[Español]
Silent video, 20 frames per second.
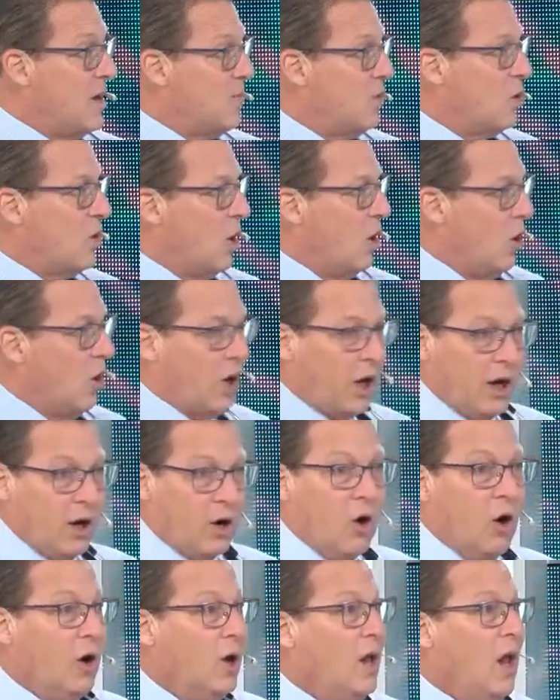
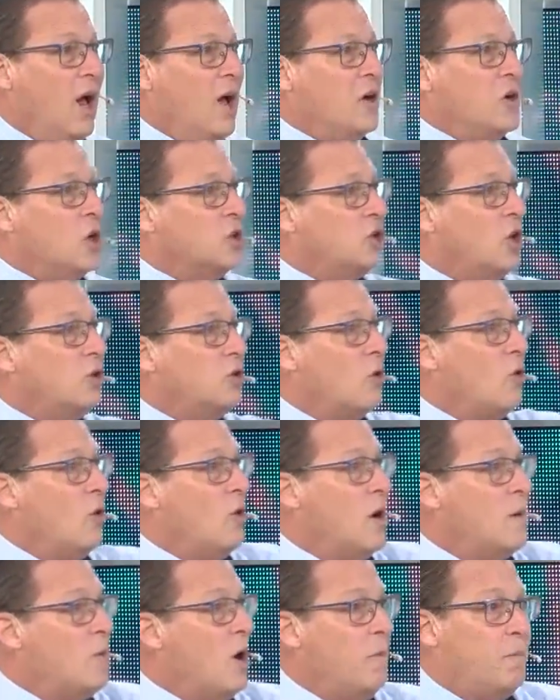inmunológico. Nosotros
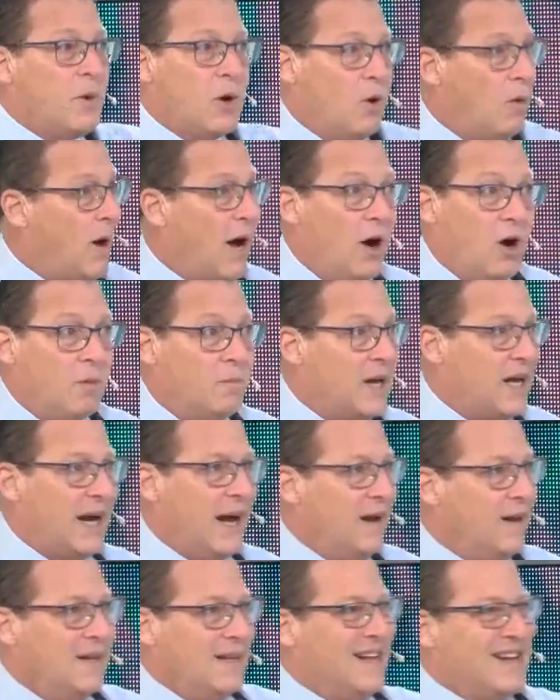lo hemos probado, mira,